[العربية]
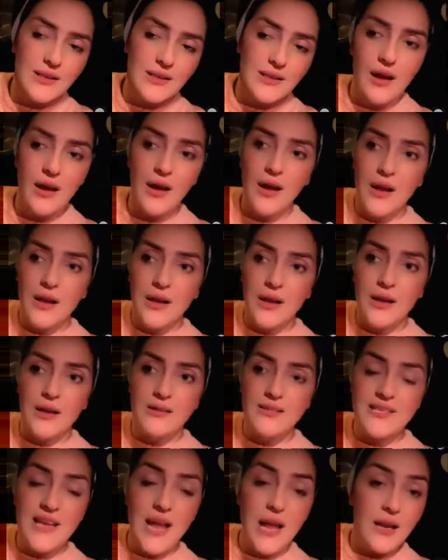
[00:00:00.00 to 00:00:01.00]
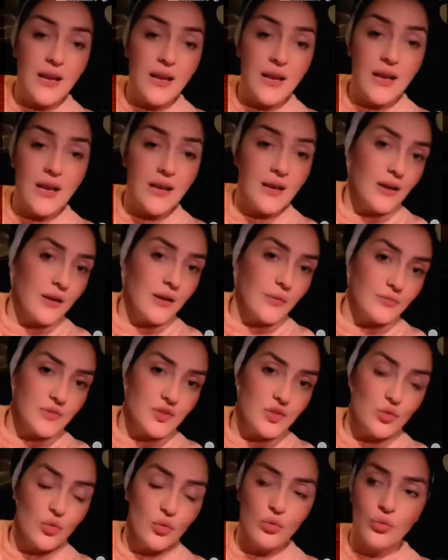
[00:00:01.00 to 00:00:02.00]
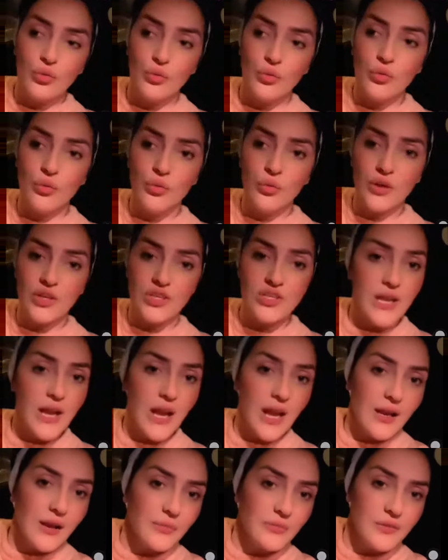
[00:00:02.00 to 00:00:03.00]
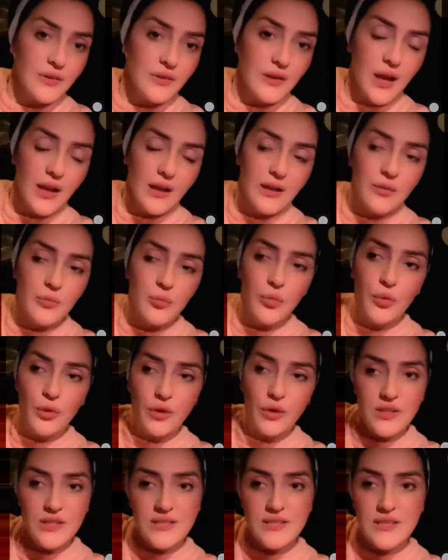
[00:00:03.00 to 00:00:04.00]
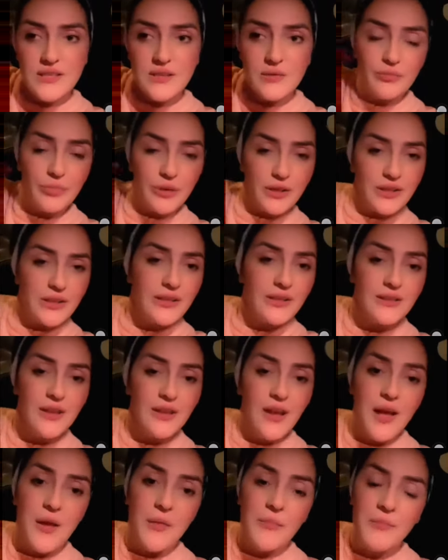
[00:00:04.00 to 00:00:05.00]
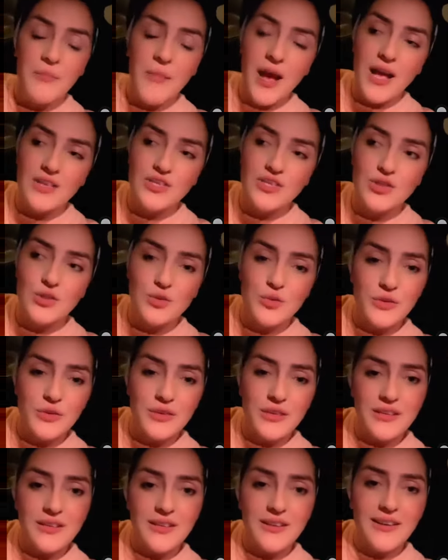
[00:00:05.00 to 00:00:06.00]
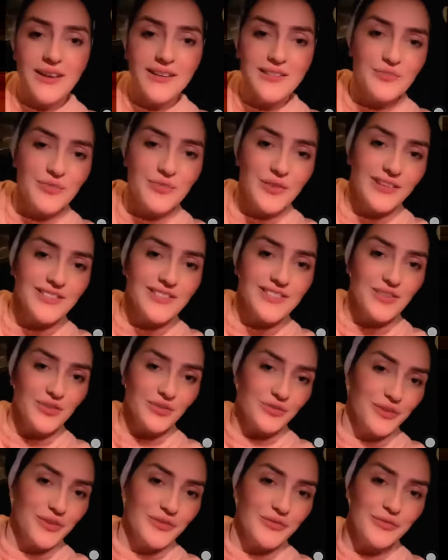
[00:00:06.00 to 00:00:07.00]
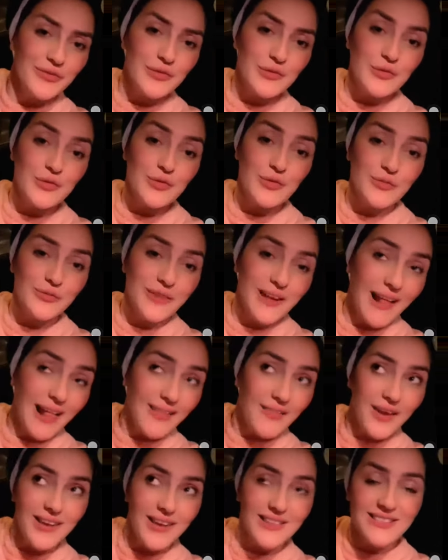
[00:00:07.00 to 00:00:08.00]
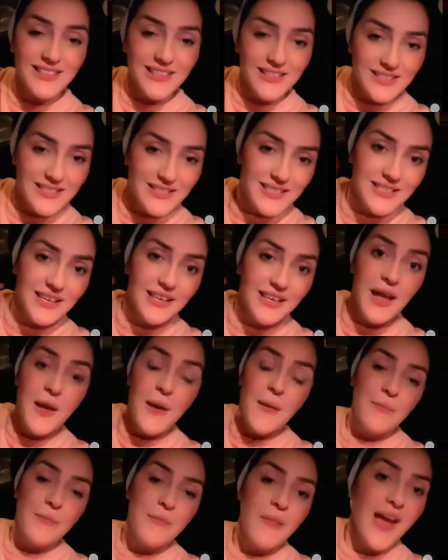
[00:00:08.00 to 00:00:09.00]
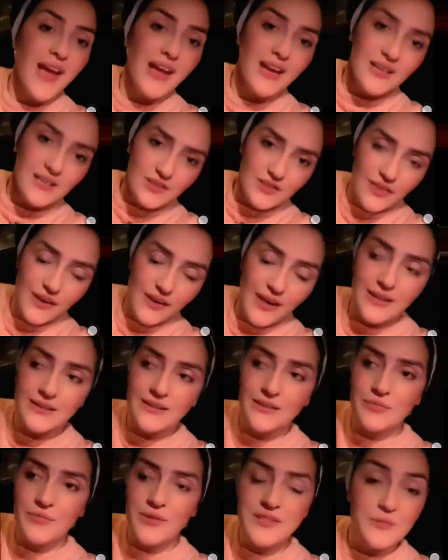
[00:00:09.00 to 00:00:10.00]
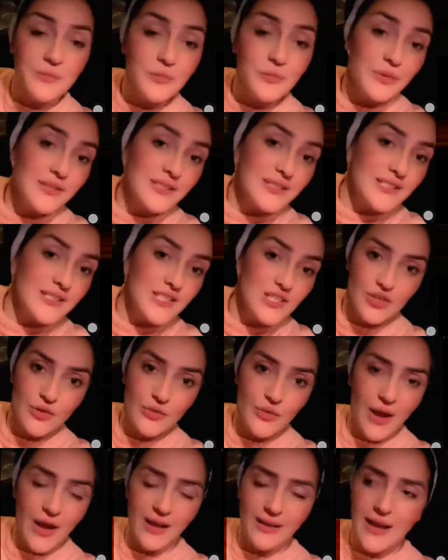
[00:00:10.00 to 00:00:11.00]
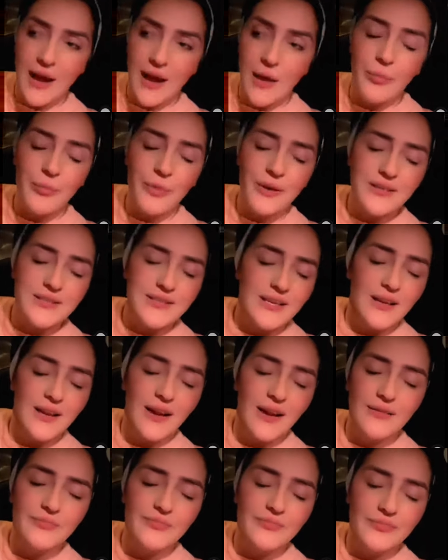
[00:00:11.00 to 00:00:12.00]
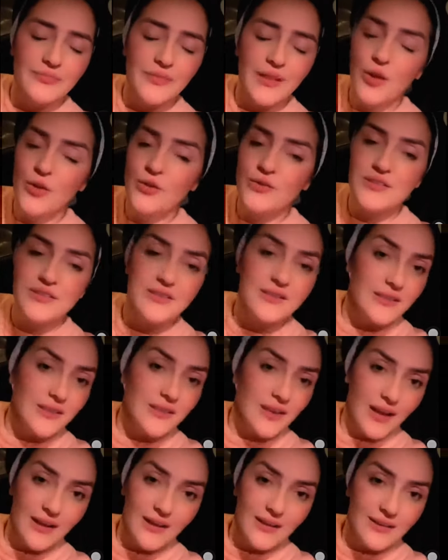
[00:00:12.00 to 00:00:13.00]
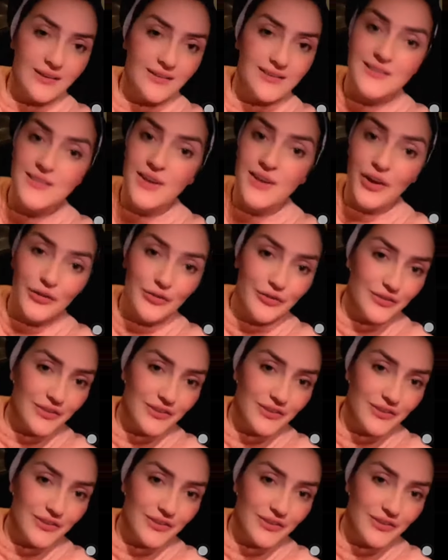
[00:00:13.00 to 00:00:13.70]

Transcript: حتى آه، تالمت وعشت الالم ديالي بوحديتي بعيد ما شتوني كاتبه شي عنوان في يوتيوب انا ما عرفت داكشي ما عايرت في حد ما سبيت حتى شي واحد عبرت على الحزن ديالي صافي